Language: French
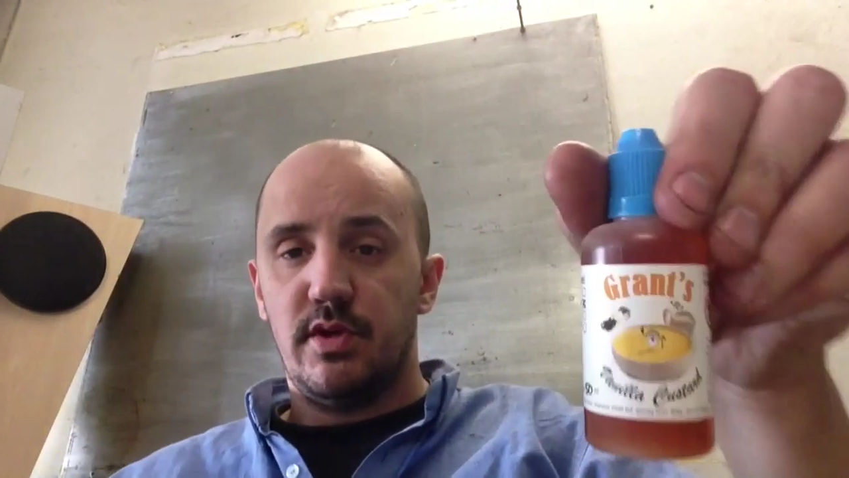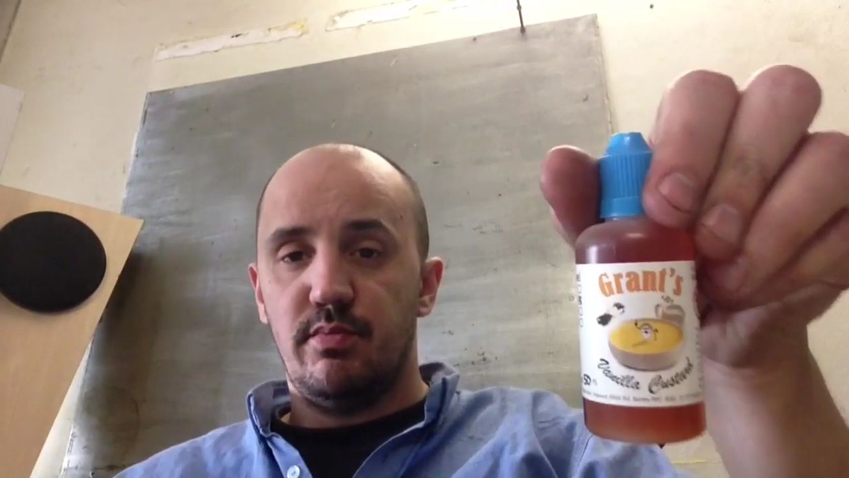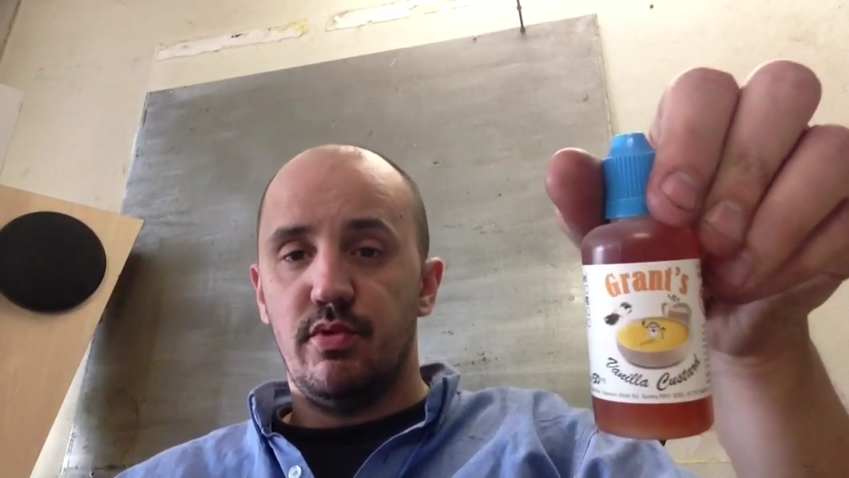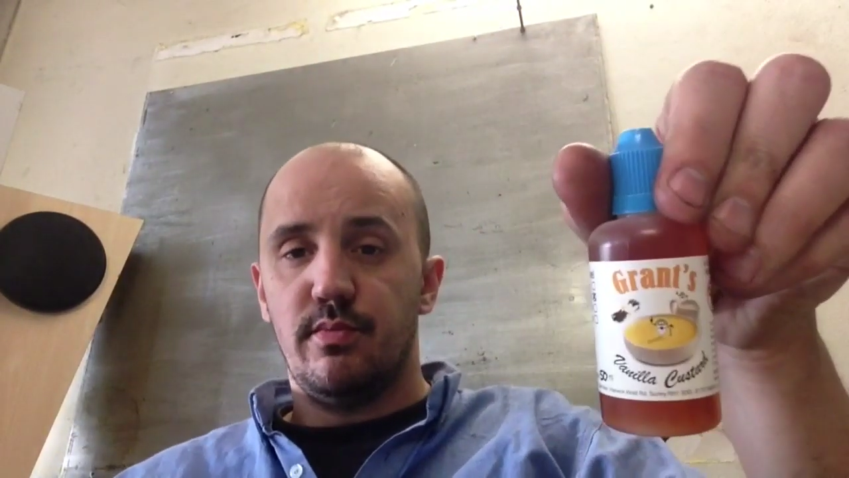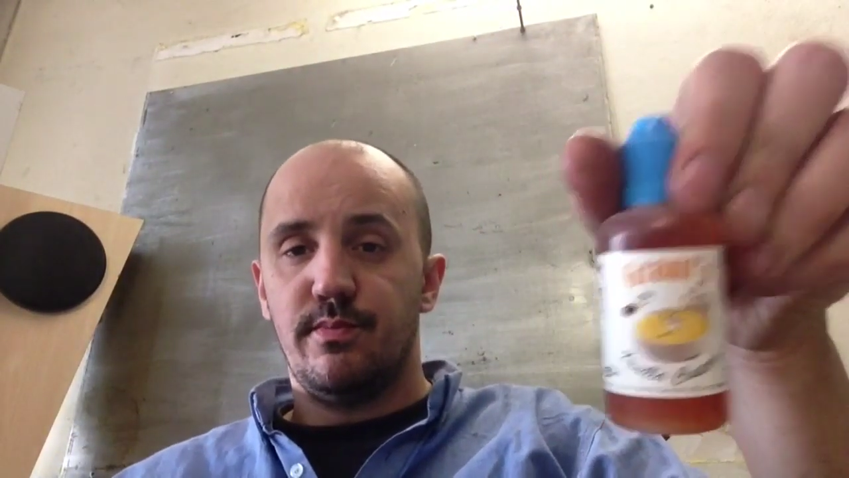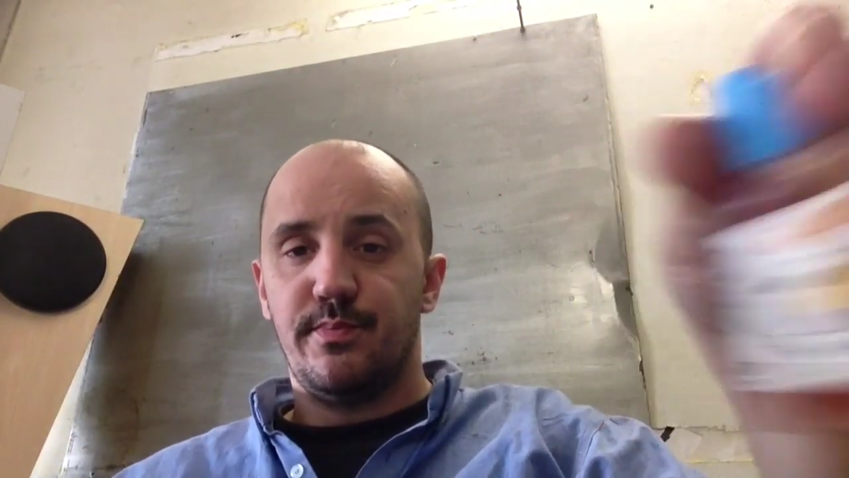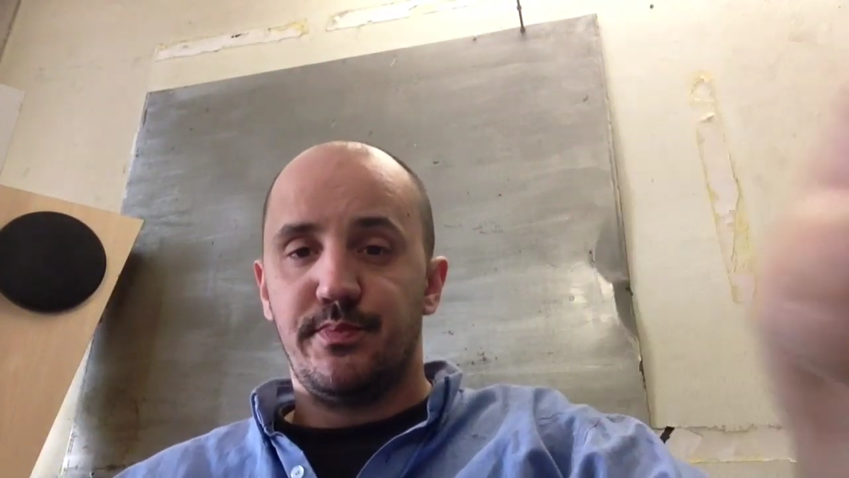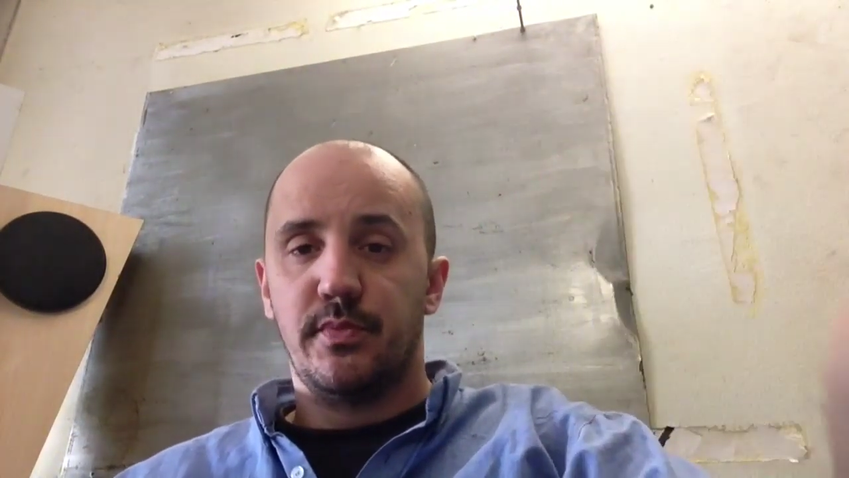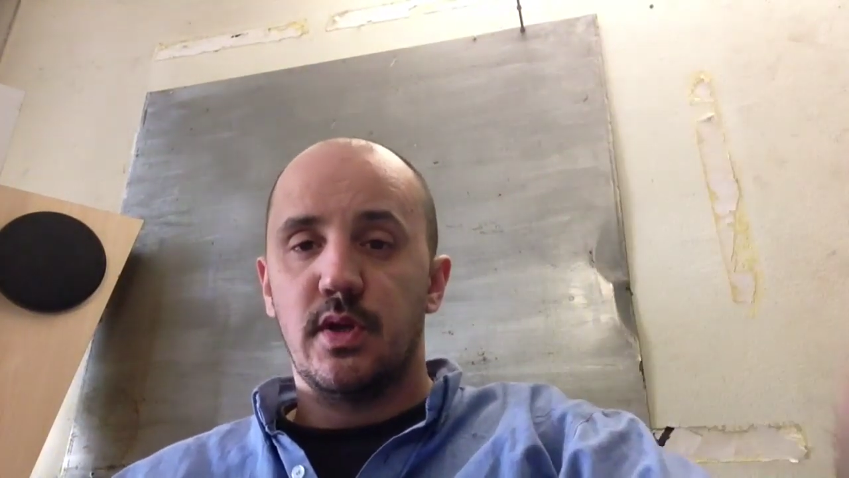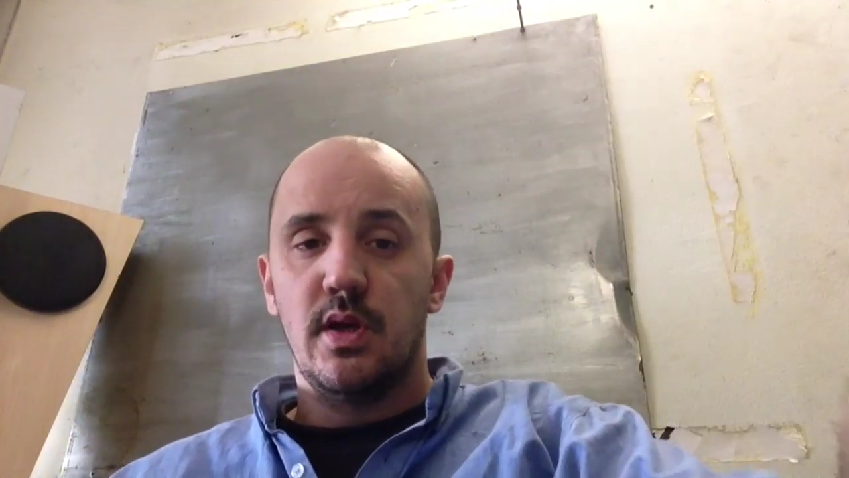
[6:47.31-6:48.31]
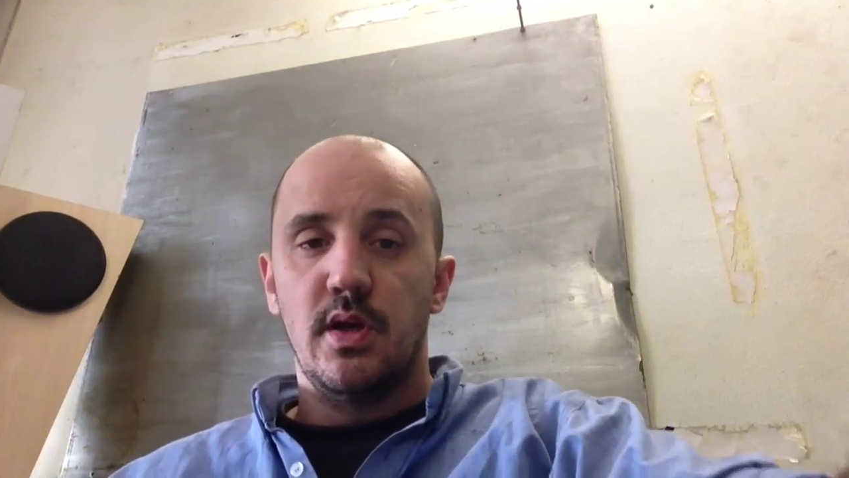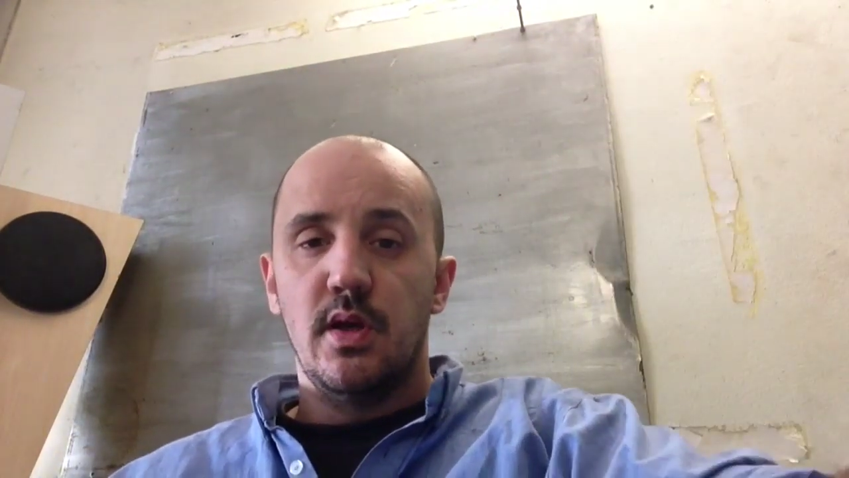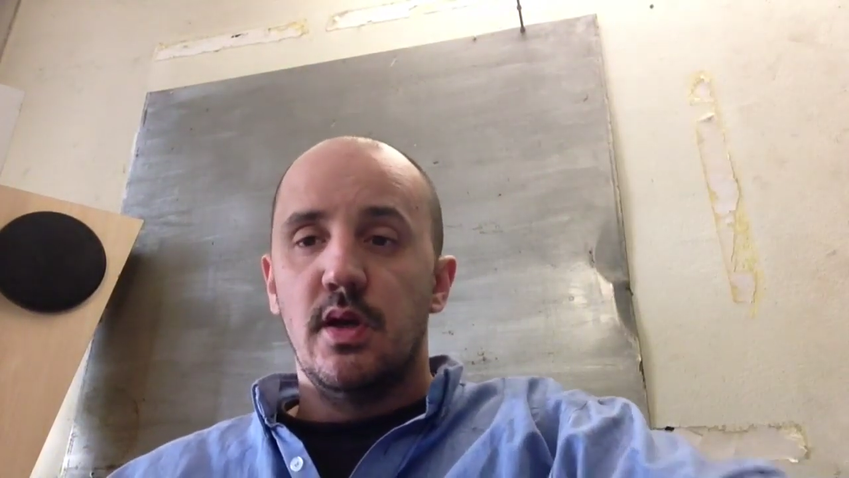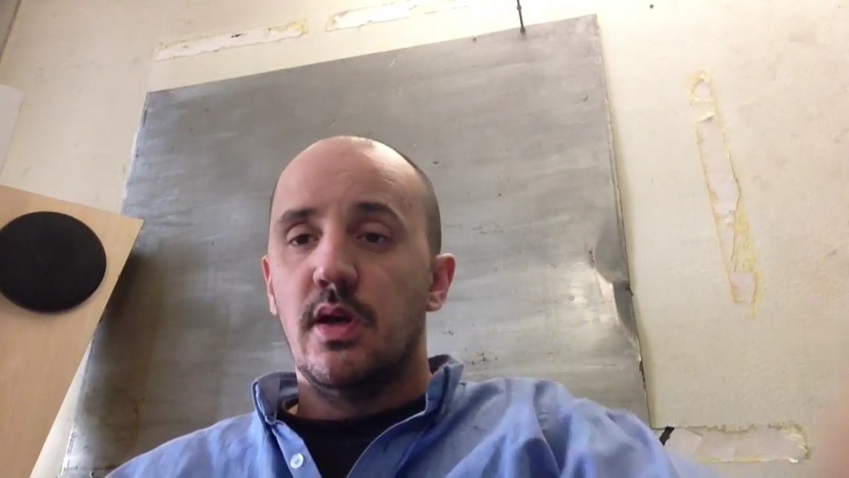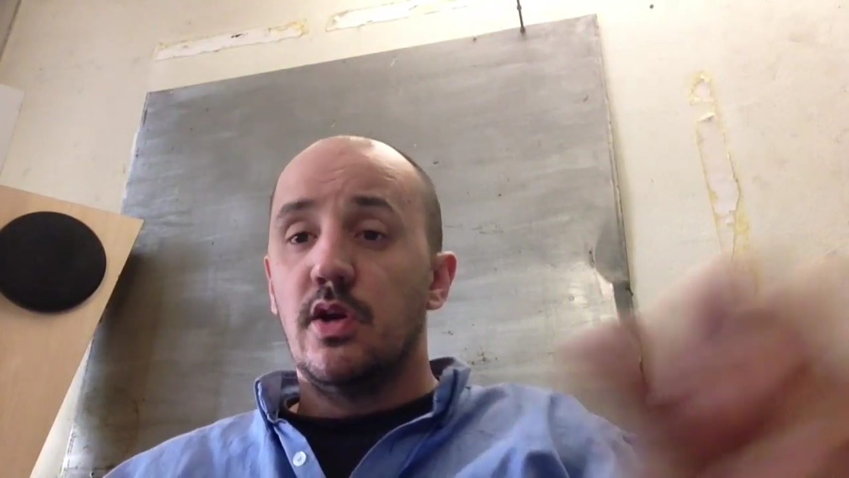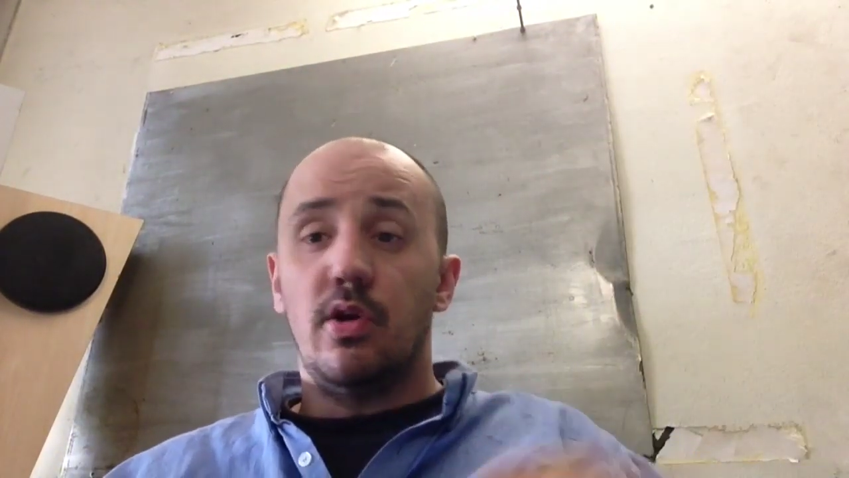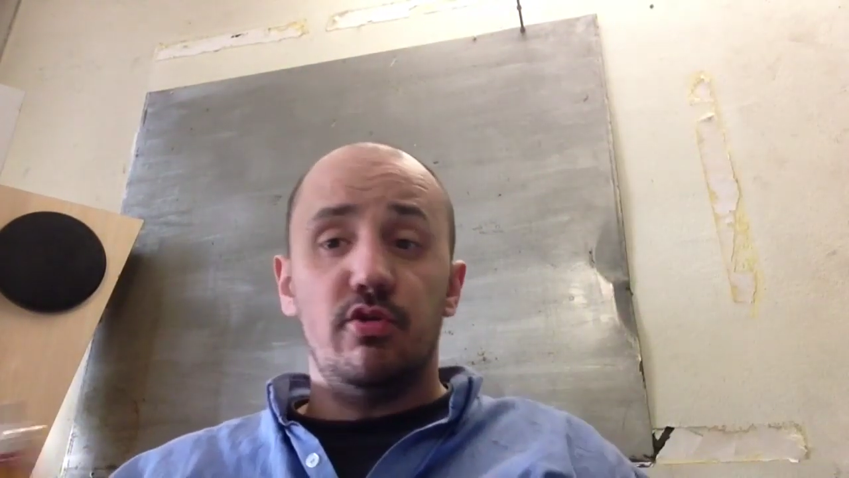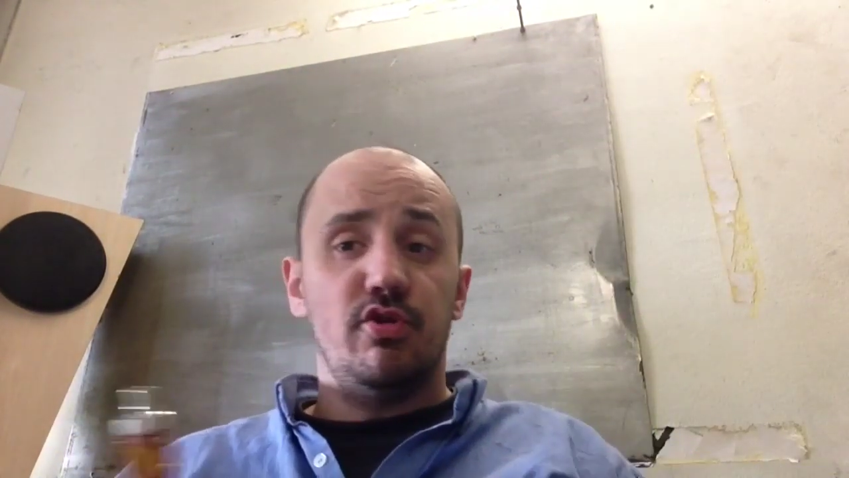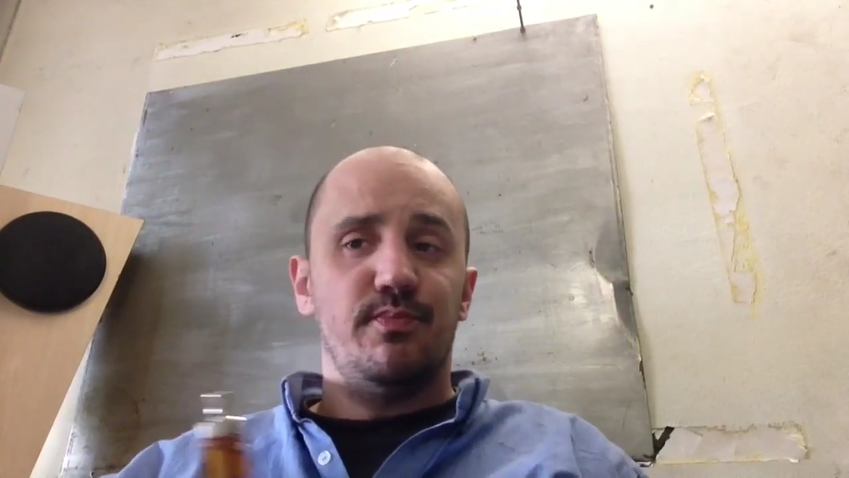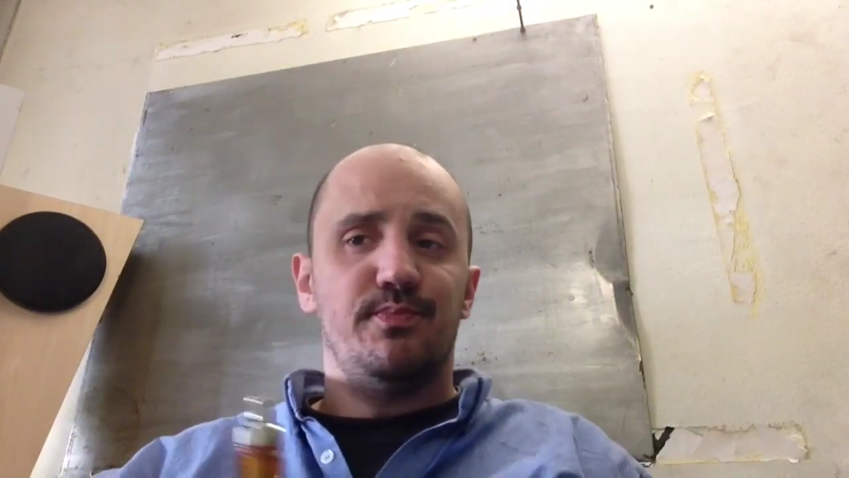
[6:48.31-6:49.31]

petit peu, Krantz.